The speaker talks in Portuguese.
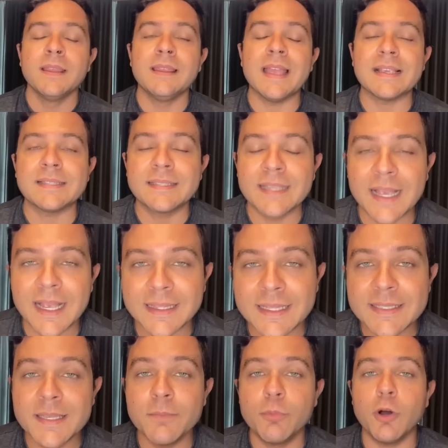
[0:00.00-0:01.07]
dessa,
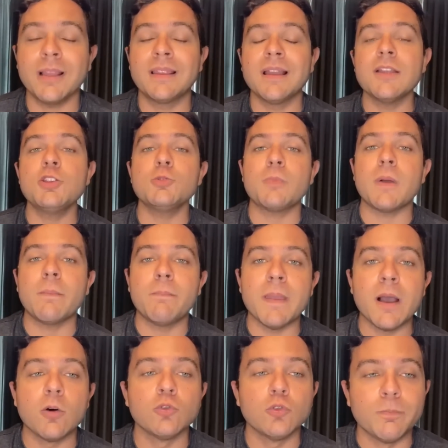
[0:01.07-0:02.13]
desse importante
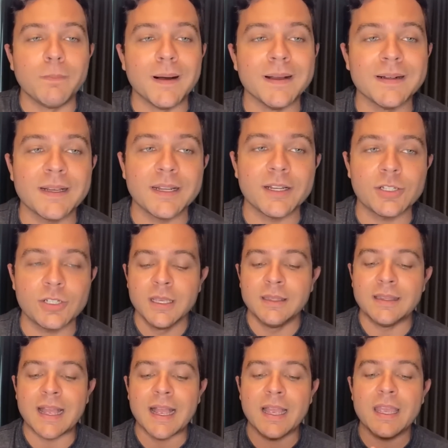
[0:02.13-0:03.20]
papel do pâncreas
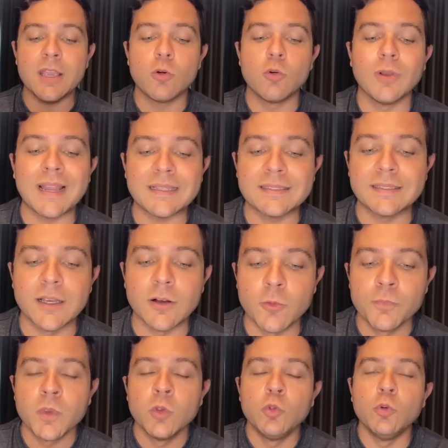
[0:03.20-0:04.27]
na regulação
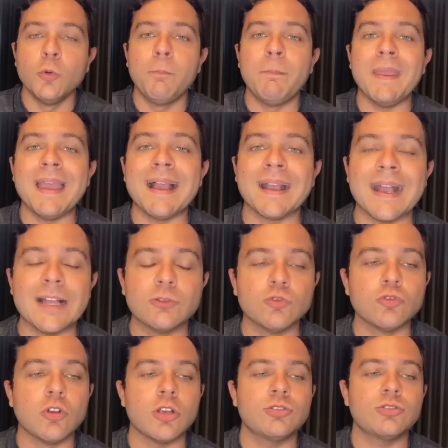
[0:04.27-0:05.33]
do pH do
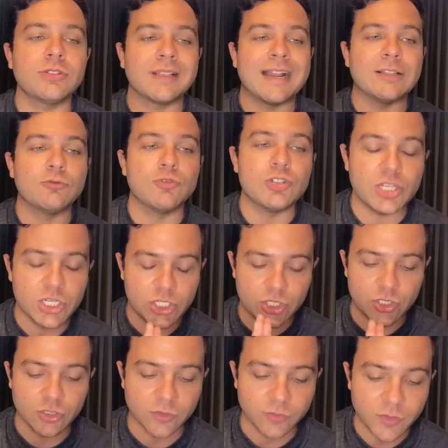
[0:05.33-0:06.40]
nosso trato
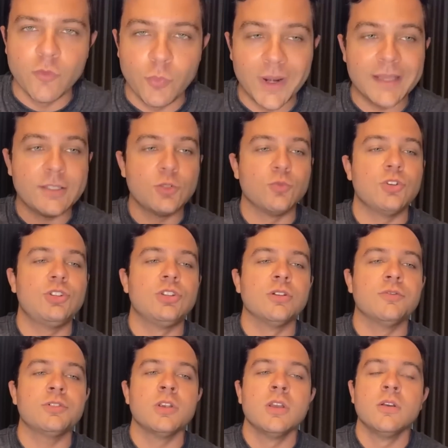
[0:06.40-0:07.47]
digestivo. Por esses
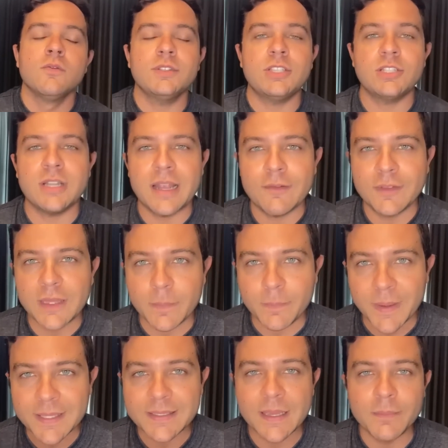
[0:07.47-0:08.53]
motivos, você já deve ter
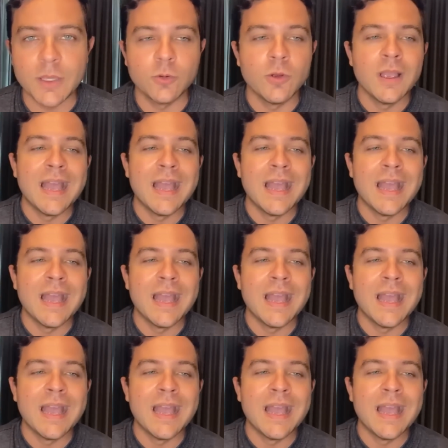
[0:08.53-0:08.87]
percebido